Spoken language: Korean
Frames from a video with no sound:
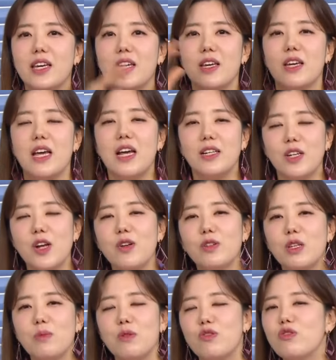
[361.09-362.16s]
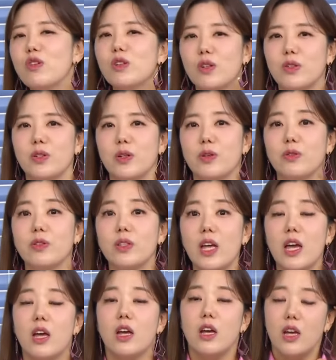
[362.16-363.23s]
이 촬영팀이 꾸려졌어요.
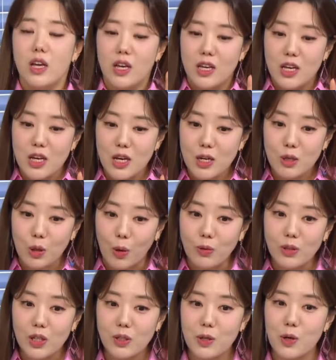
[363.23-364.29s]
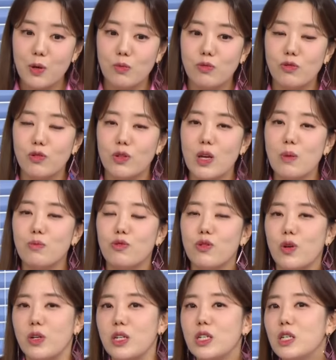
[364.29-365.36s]
근데 이 전체 촬영분 중에
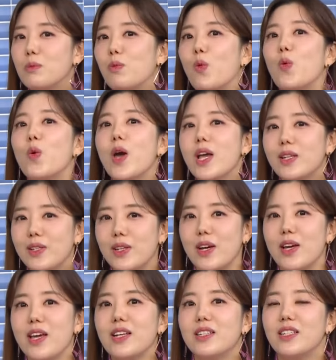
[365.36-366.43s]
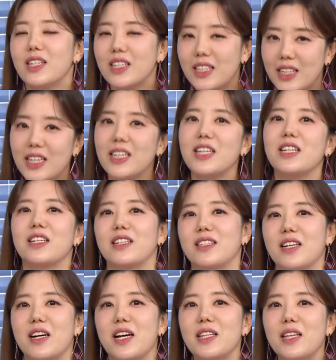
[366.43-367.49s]
무려 25회차에 치킨이
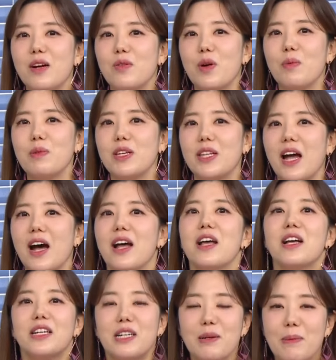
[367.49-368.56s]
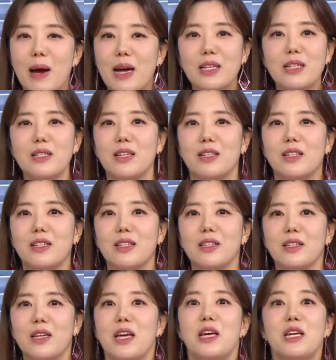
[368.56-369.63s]
등장한다고 와. 합니다. 그
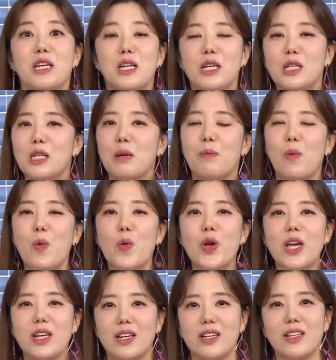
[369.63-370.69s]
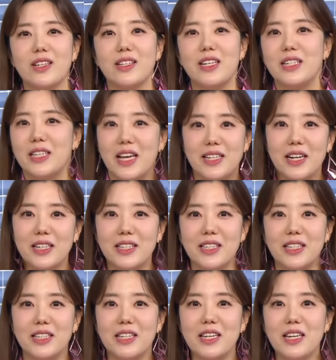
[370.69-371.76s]
말인즉슨 25일은 이
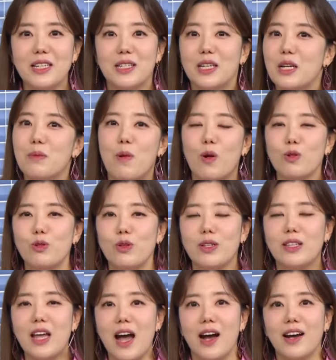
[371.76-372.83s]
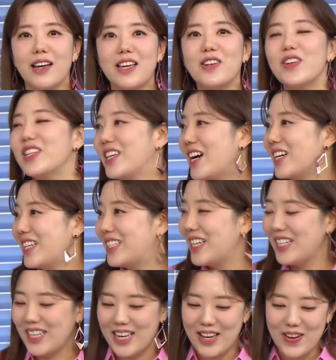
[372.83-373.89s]
제작진이 치킨을 먹을 수 있다 이런 음.
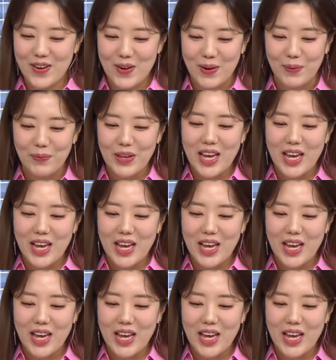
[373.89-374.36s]
이야기잖아요.